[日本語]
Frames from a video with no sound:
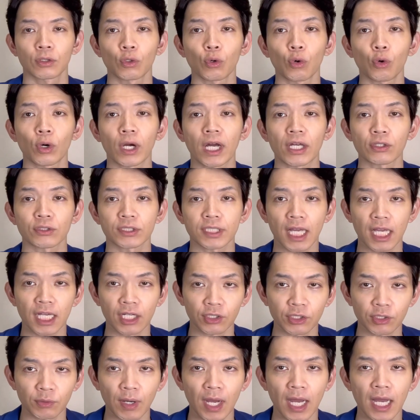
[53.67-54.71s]
動画の最
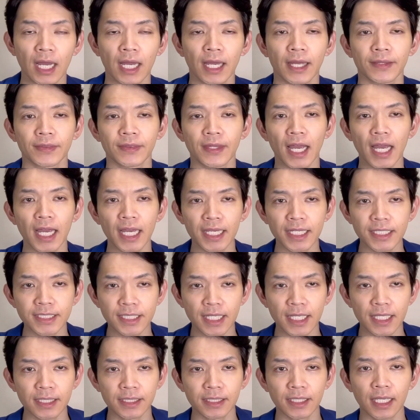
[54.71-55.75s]
後には大
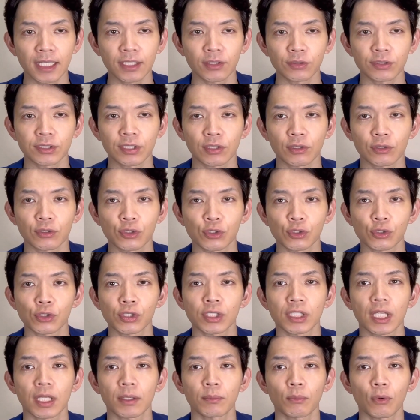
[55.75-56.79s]
前提としての注意
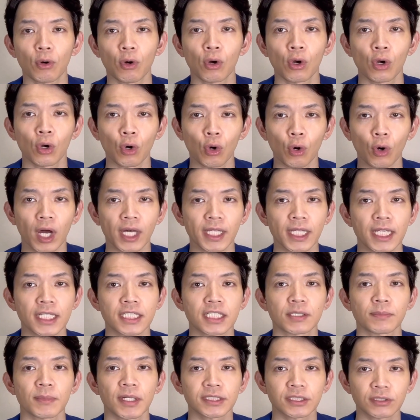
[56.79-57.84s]
点もお話し
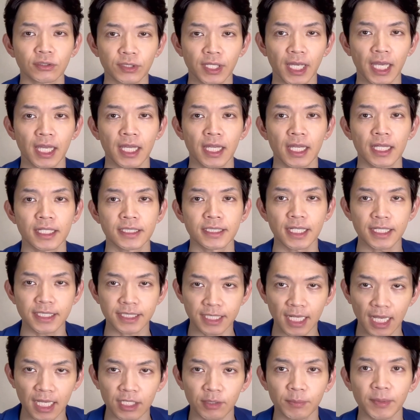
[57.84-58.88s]
しますので、ぜひ
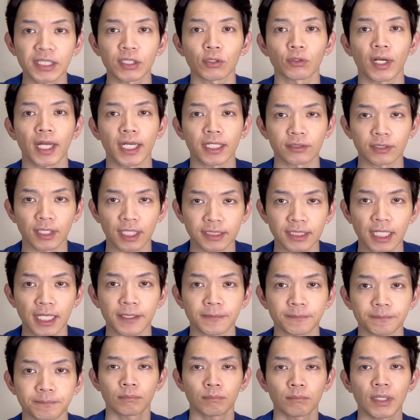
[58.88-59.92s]
最後までご覧ください。